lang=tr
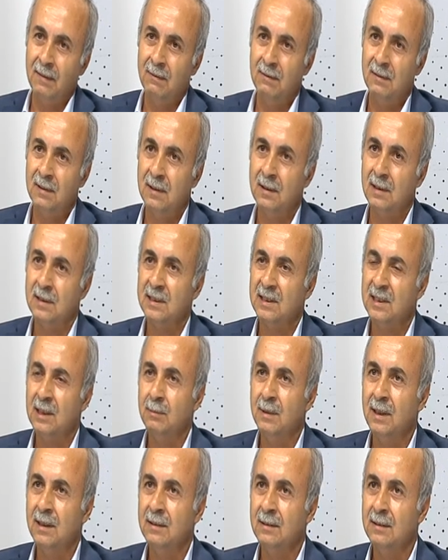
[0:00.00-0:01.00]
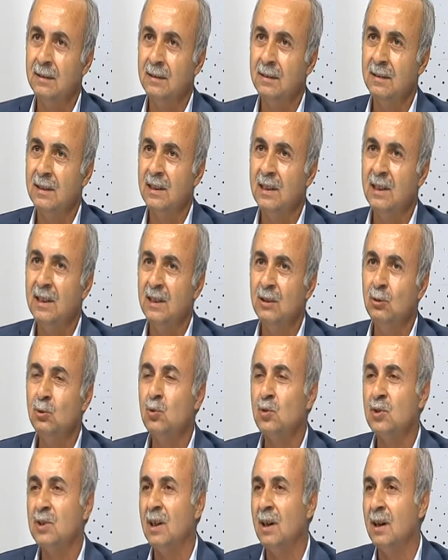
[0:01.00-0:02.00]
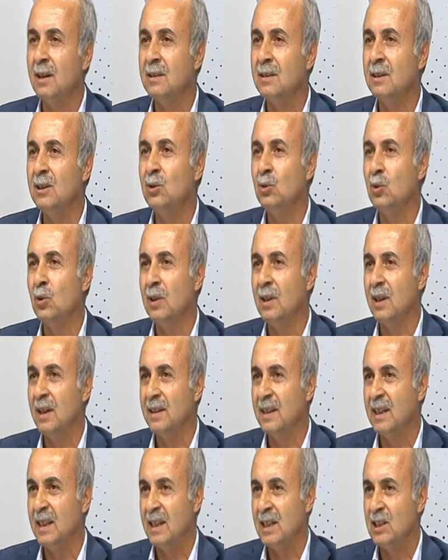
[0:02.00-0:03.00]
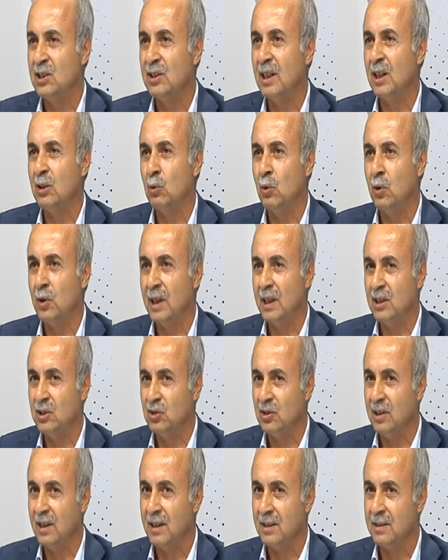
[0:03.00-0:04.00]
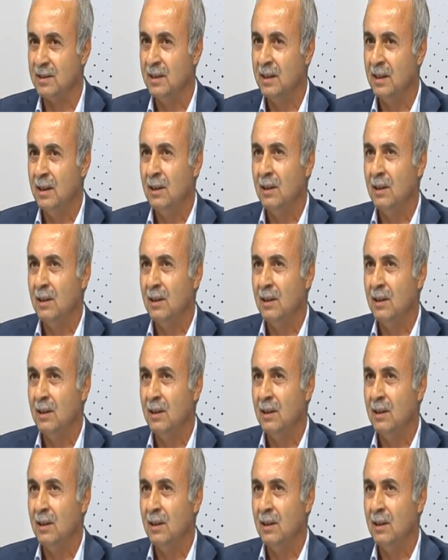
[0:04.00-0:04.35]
e, zamanının 2-3 saatini yollarda geçiren öğrenciler,